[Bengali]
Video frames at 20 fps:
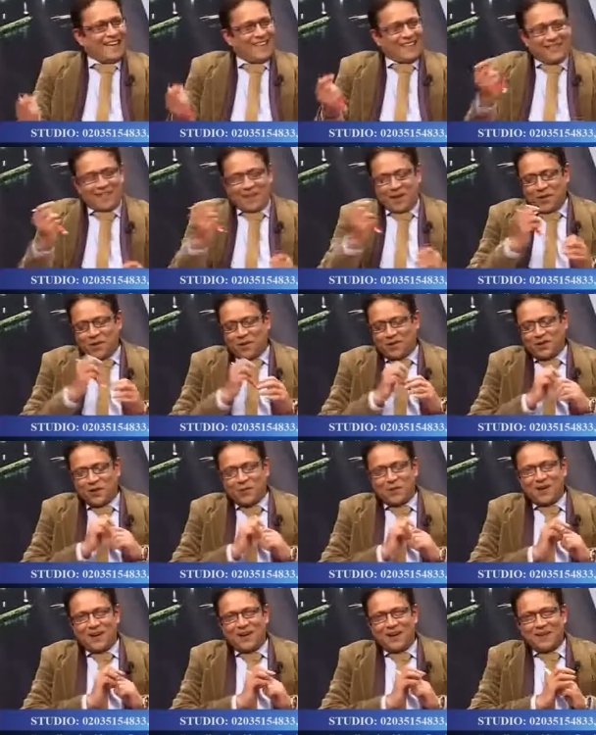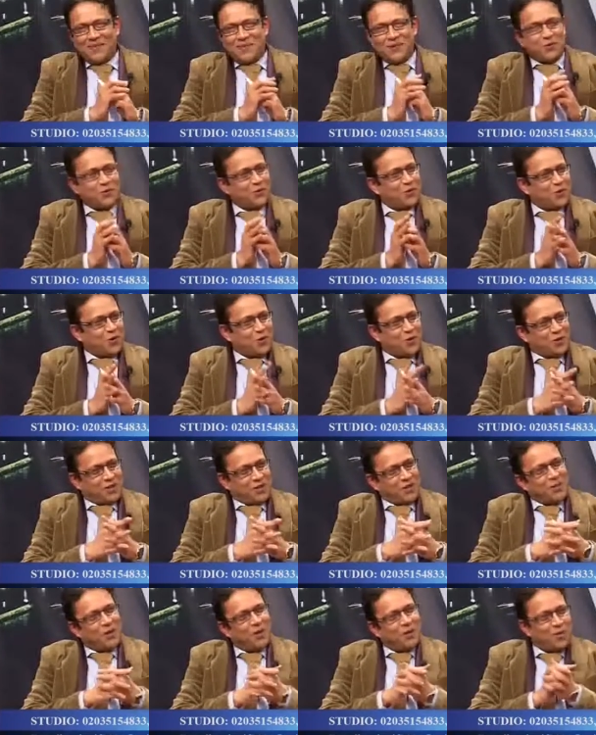থ্যাংক ইউ আশা ভাই আপনি সুন্দর কথা
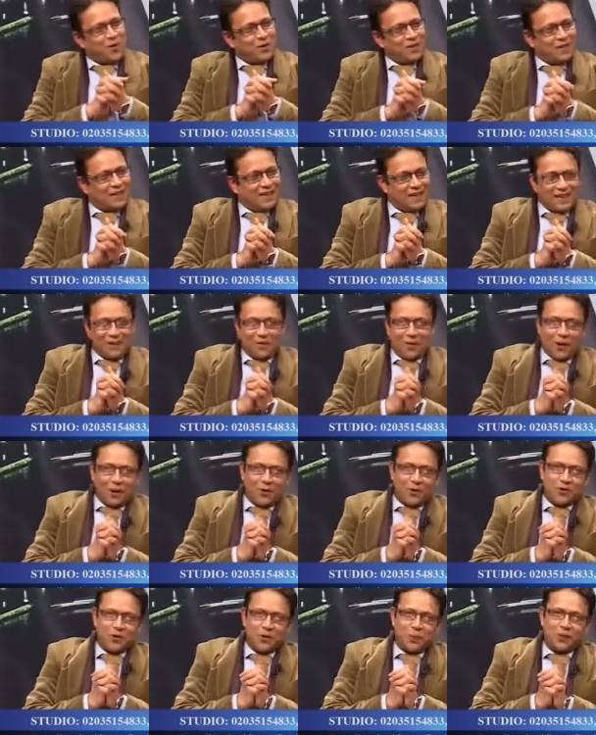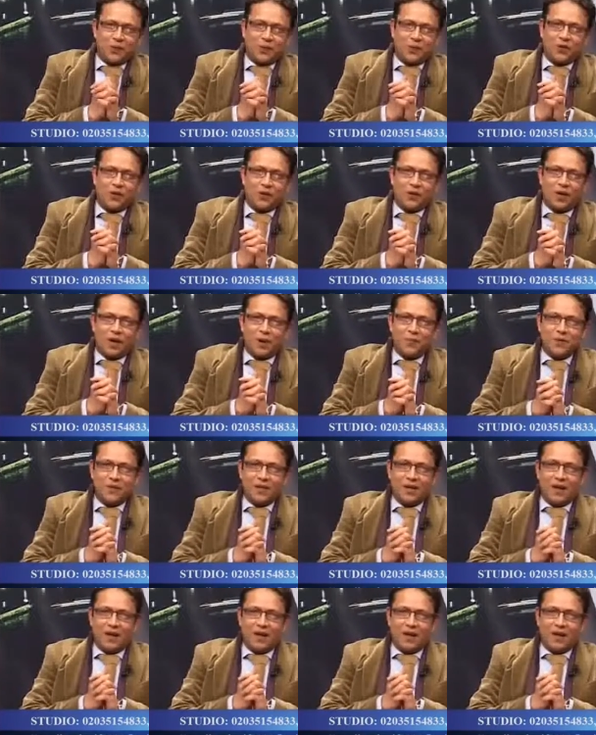বলেন মজা লাগে ভালো সুপ্রিয় দর্শক আমি